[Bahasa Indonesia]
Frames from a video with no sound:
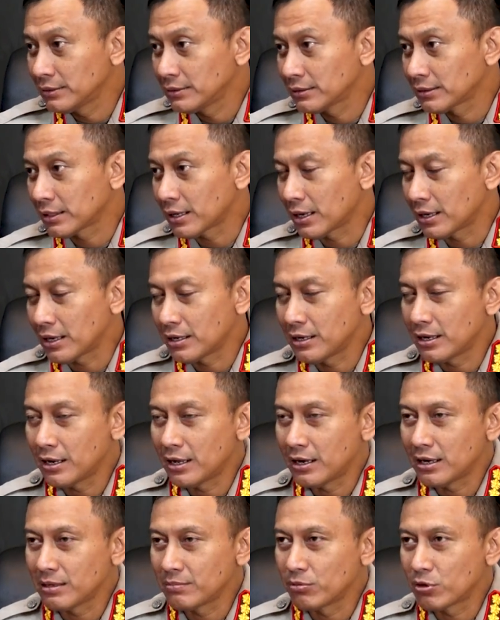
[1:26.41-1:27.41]
Ya. Karena
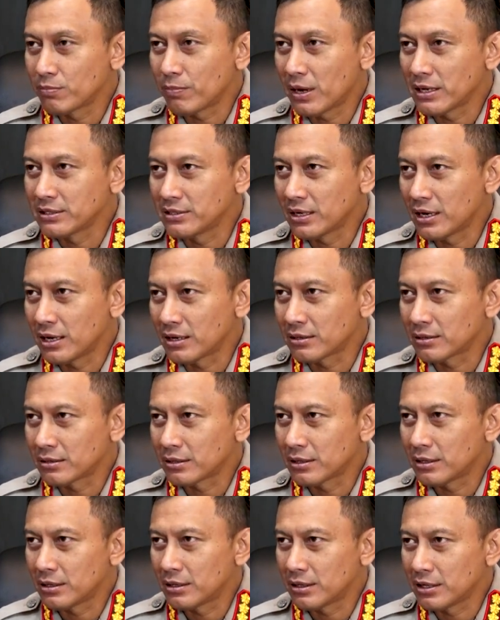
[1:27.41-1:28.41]
ada libur panjang
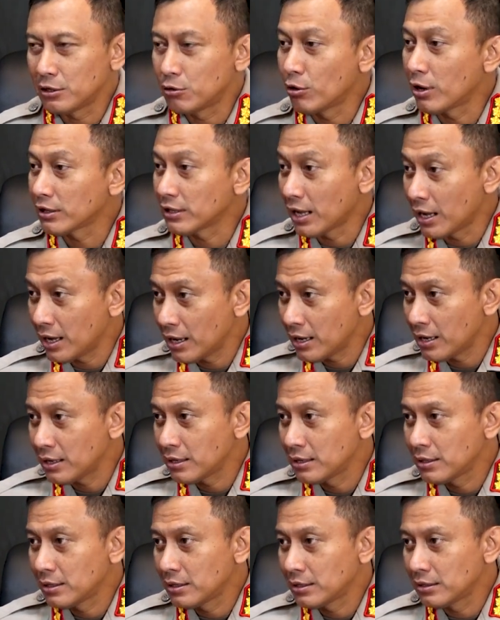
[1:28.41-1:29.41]
uh, Idul
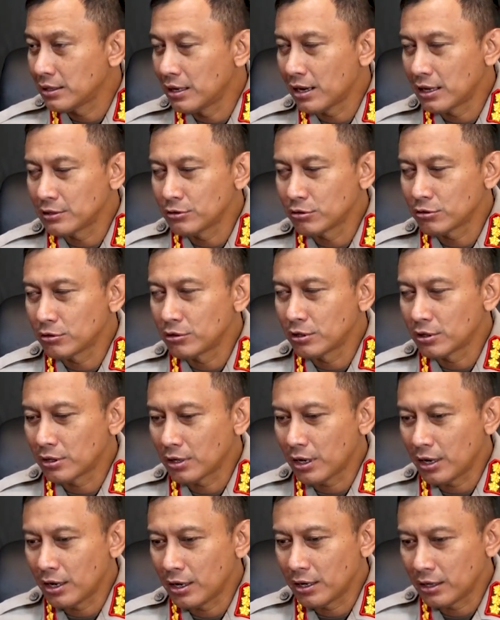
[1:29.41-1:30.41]
Adha, ya. dilanjut
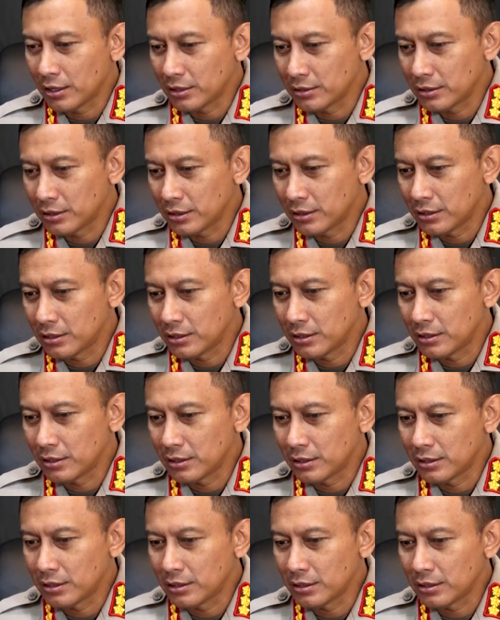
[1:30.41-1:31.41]
dengan
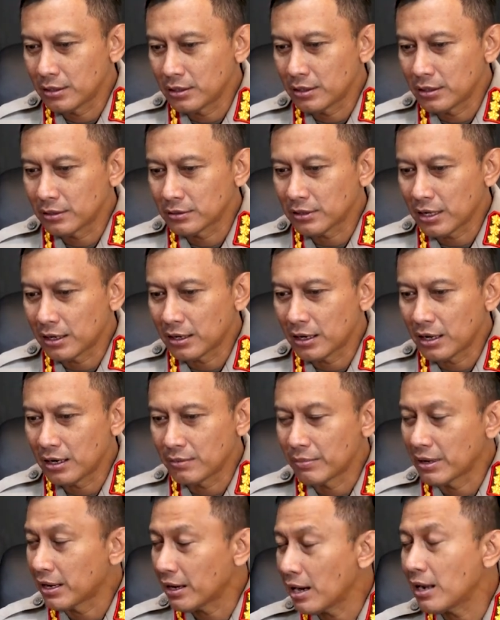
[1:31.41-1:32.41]
uh, tanggal
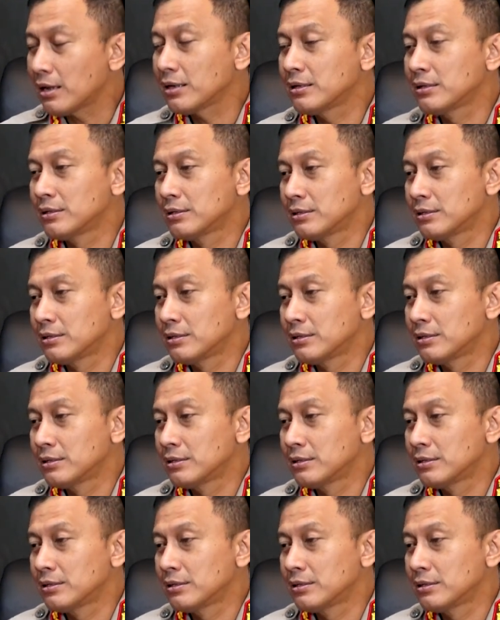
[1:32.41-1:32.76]
merah.